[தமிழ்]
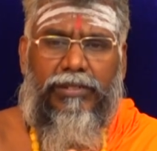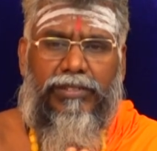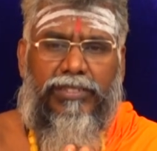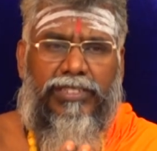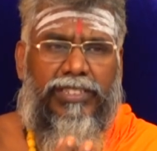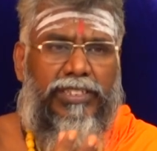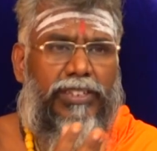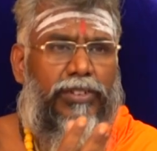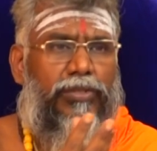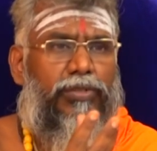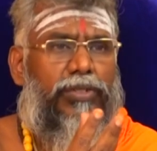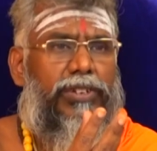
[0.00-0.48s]

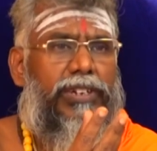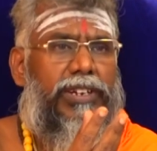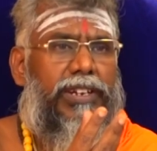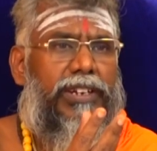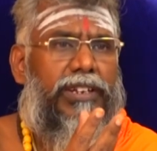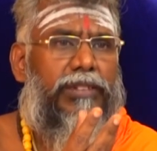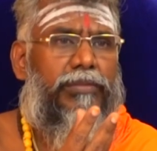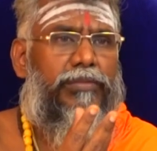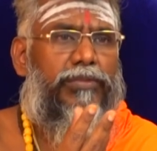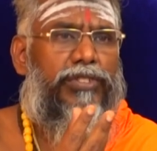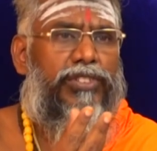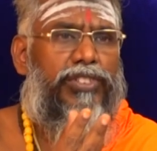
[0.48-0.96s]
சின்ன
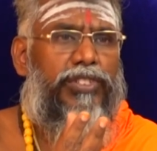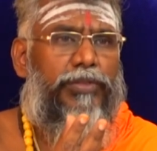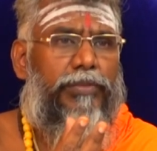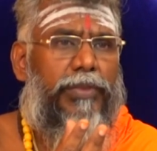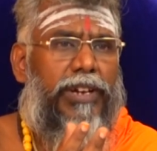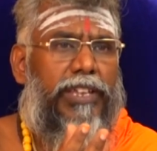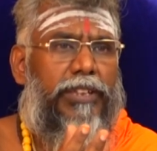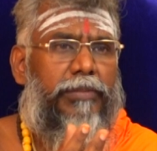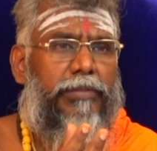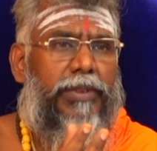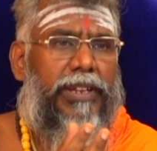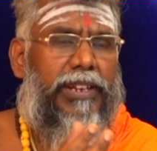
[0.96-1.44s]
கொழுக்கட்டை முடிச்சு
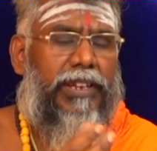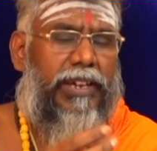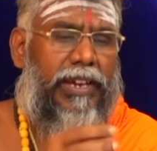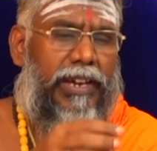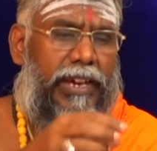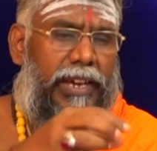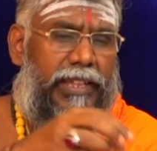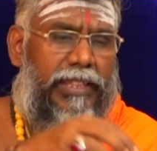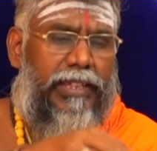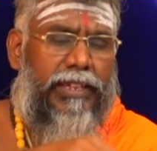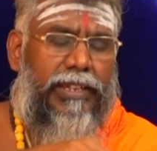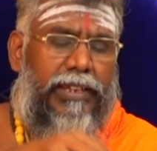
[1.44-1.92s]
மாதிரி
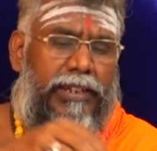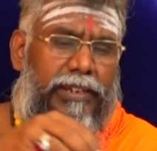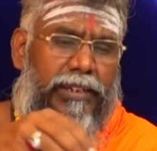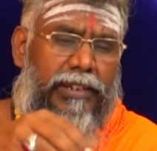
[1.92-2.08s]
பாருங்கள் அதை